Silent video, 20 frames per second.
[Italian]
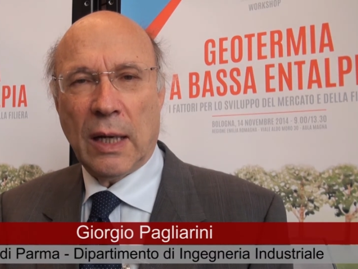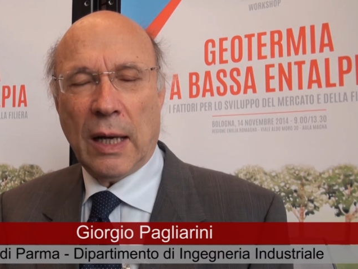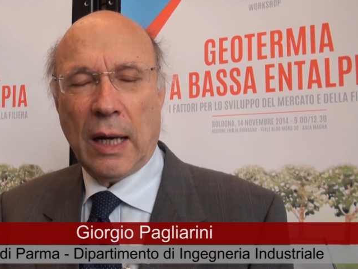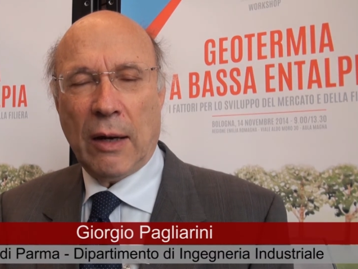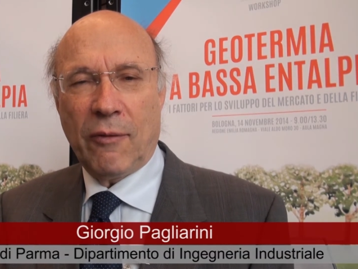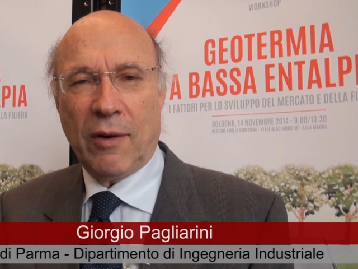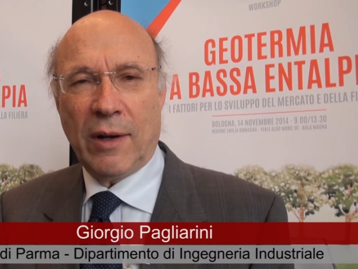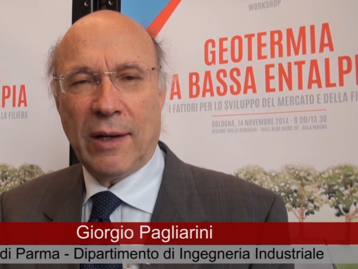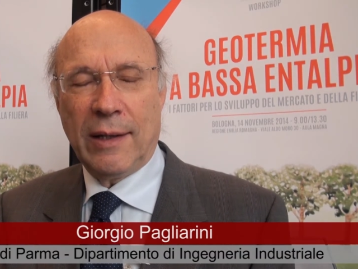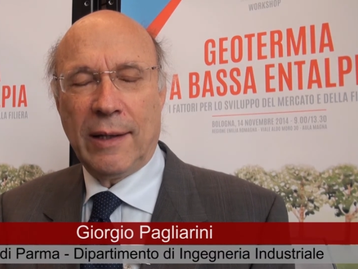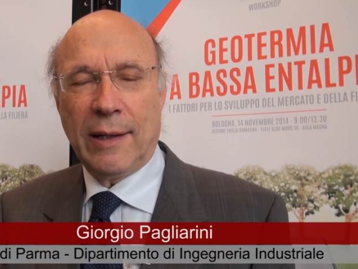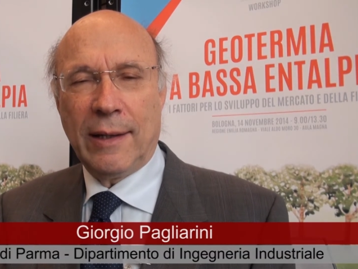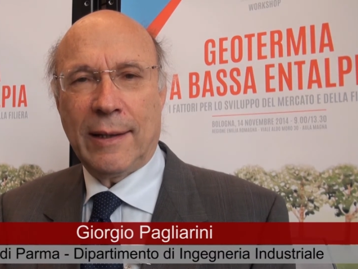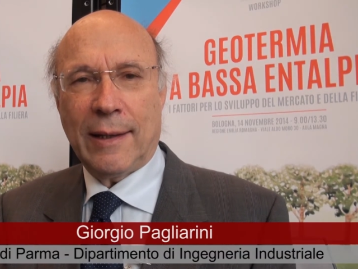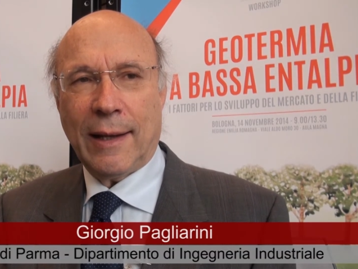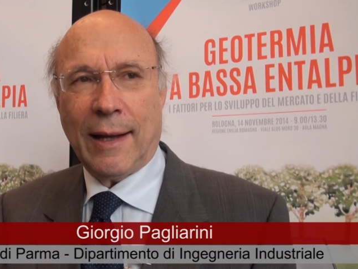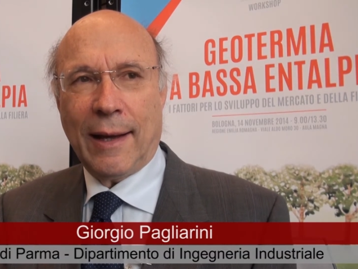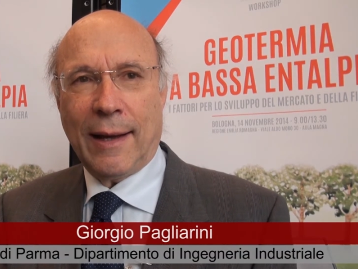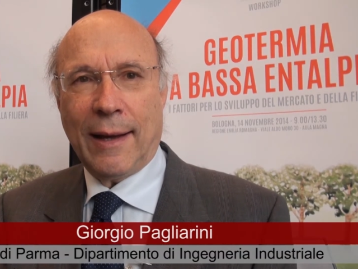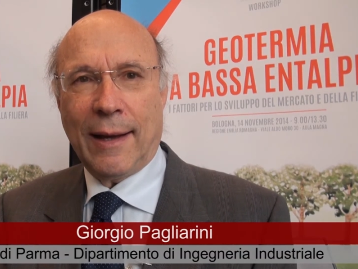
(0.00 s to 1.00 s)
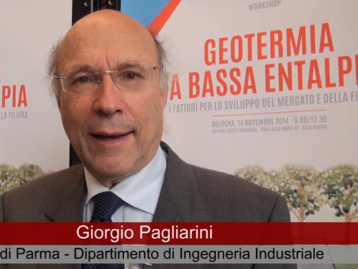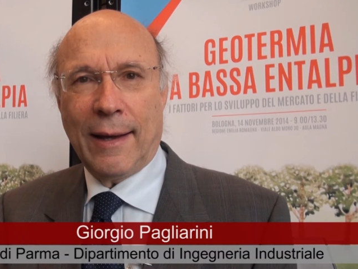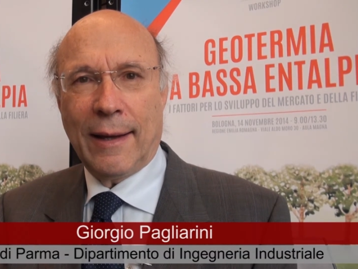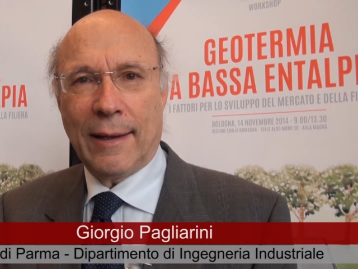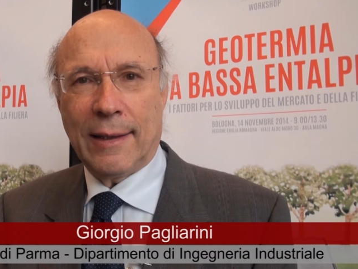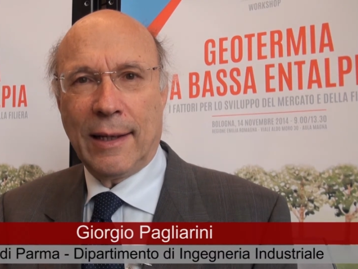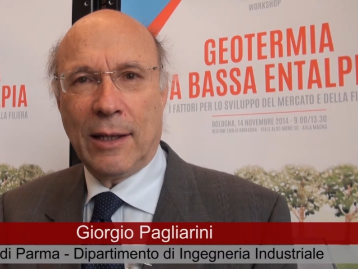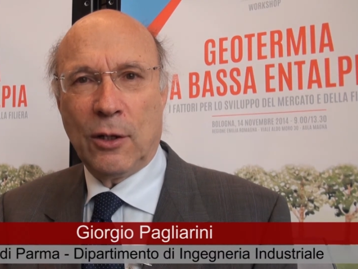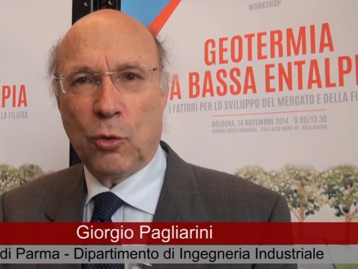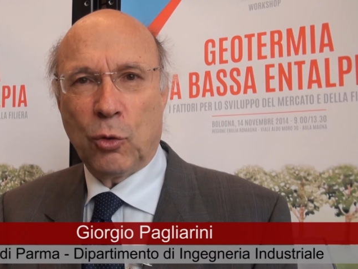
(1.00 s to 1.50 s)
ha
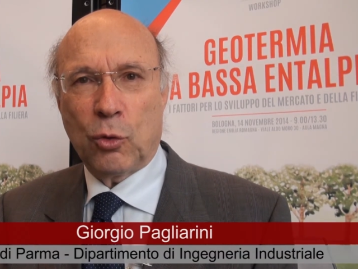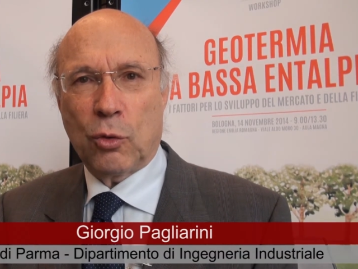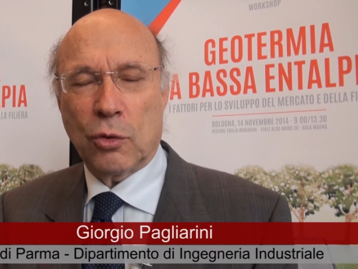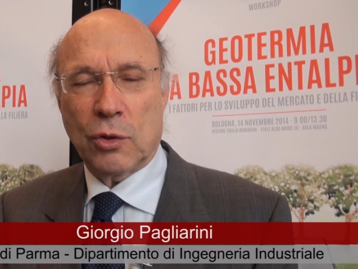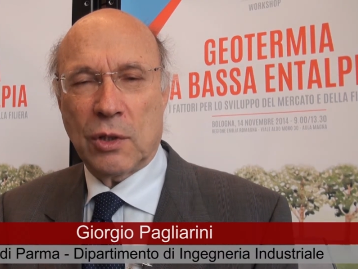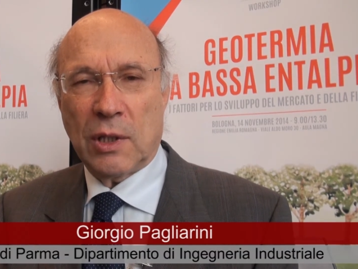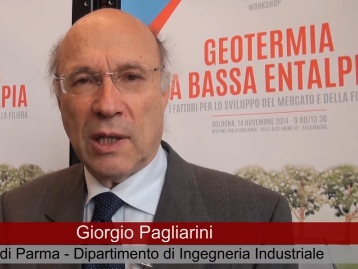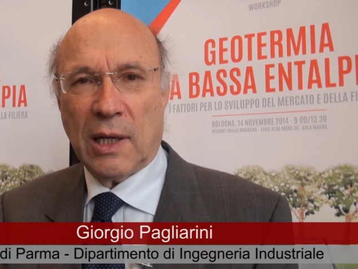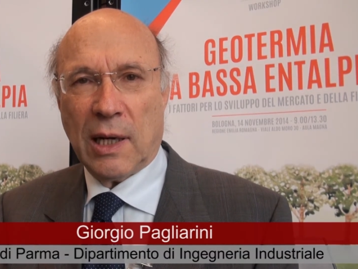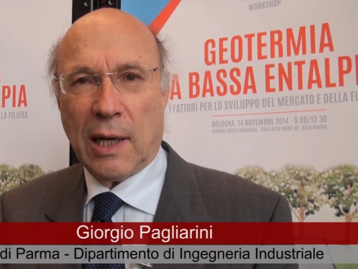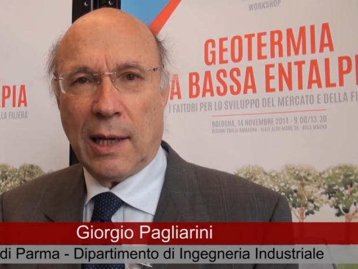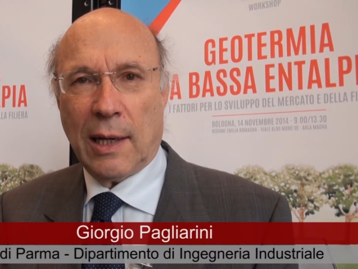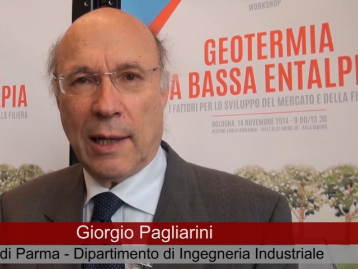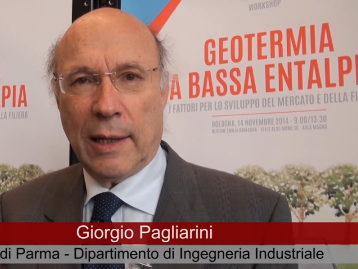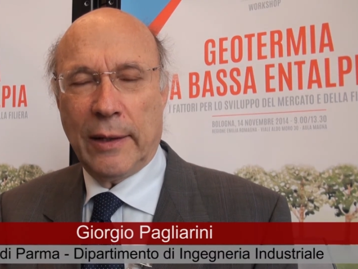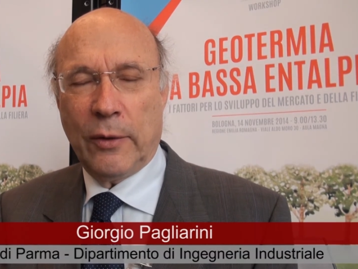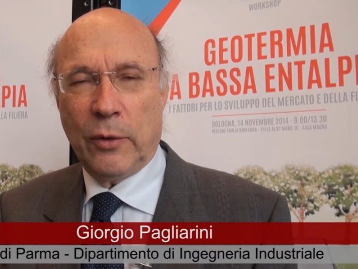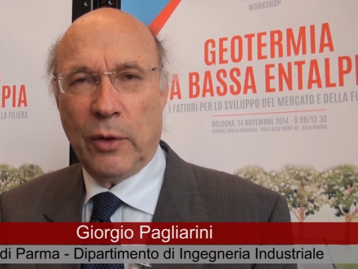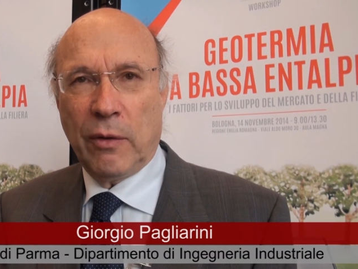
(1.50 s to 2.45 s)
validità del tutto generale,